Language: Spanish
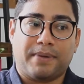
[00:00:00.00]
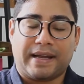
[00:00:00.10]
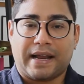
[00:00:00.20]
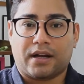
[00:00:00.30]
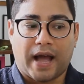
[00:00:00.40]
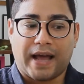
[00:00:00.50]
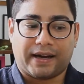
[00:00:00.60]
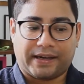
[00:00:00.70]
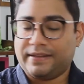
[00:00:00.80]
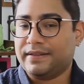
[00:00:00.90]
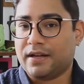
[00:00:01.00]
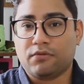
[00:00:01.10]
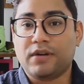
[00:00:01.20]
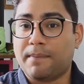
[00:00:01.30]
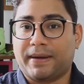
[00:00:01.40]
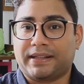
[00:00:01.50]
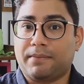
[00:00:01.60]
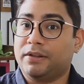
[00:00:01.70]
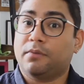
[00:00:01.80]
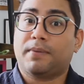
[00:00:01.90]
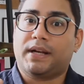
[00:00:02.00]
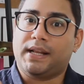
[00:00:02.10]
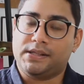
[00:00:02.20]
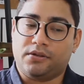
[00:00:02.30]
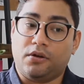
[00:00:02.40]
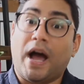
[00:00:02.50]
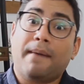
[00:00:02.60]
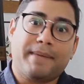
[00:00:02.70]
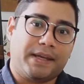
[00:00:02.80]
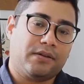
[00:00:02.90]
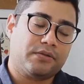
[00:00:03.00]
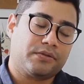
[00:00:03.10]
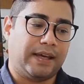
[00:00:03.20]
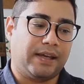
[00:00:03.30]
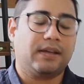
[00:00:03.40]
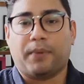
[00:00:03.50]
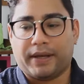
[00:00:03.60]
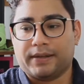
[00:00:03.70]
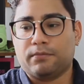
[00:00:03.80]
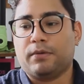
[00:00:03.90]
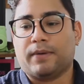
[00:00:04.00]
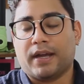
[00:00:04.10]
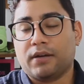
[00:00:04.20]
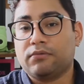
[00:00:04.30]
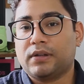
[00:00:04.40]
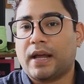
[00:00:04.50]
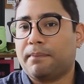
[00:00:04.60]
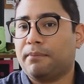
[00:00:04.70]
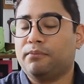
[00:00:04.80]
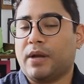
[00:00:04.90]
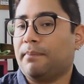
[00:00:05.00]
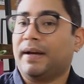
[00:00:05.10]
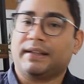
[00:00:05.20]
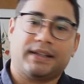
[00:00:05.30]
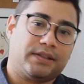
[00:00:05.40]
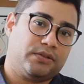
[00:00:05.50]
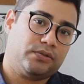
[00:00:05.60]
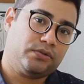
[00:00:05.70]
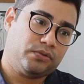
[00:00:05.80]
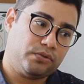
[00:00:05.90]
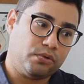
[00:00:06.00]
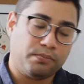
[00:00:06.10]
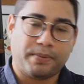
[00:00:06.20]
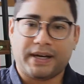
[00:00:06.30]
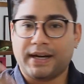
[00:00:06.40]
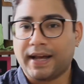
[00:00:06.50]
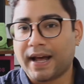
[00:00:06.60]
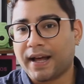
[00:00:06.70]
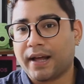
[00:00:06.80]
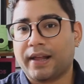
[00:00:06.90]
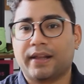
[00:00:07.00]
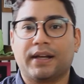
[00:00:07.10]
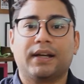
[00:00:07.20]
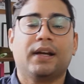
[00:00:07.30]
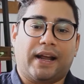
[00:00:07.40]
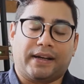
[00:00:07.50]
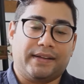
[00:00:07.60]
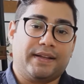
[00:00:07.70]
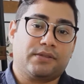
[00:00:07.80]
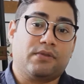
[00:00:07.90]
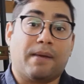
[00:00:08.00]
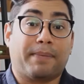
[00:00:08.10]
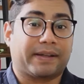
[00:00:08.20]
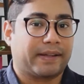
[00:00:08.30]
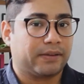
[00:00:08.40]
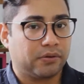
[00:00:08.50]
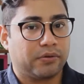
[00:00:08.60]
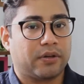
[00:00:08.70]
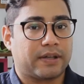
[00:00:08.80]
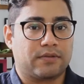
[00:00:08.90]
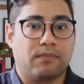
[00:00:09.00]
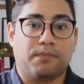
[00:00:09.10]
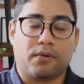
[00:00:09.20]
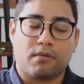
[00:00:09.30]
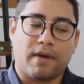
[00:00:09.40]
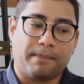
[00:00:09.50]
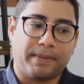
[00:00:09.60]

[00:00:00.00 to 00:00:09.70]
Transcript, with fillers: para arrendar un apartamento para él solo, a menos que pues vivas en una, parte súper alejada, arrendes un aparte estudio que es un poco más